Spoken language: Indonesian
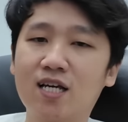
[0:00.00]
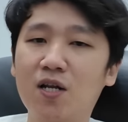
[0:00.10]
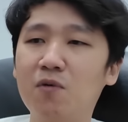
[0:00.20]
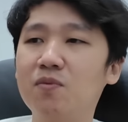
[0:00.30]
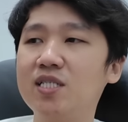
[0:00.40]

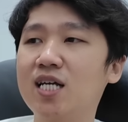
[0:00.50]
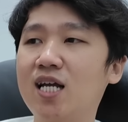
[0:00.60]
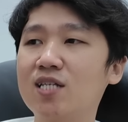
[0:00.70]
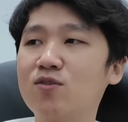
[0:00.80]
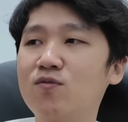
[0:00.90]
Kalau belinya
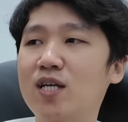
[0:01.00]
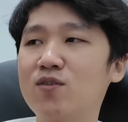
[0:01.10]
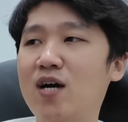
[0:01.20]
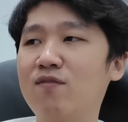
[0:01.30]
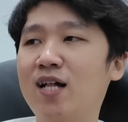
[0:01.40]
langsung
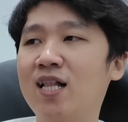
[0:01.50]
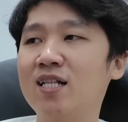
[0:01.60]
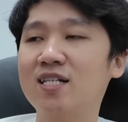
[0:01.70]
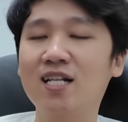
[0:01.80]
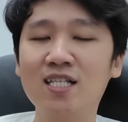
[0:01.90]
waktu
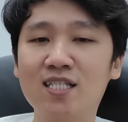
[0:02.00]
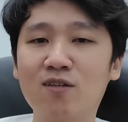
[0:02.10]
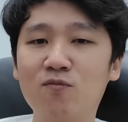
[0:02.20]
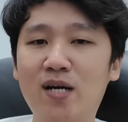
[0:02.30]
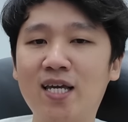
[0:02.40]
awal rilis
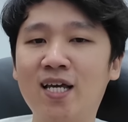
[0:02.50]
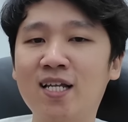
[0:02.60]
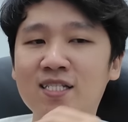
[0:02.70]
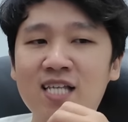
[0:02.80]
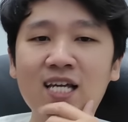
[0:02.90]

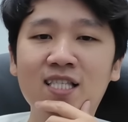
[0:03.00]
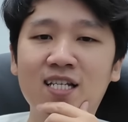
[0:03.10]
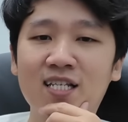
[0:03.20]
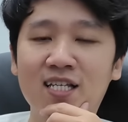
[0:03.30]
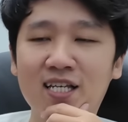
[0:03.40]
lumayan sakit
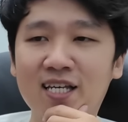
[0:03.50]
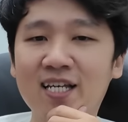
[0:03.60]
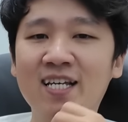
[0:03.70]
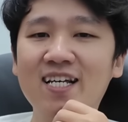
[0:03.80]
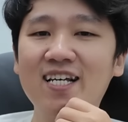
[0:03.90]
ternyata ya.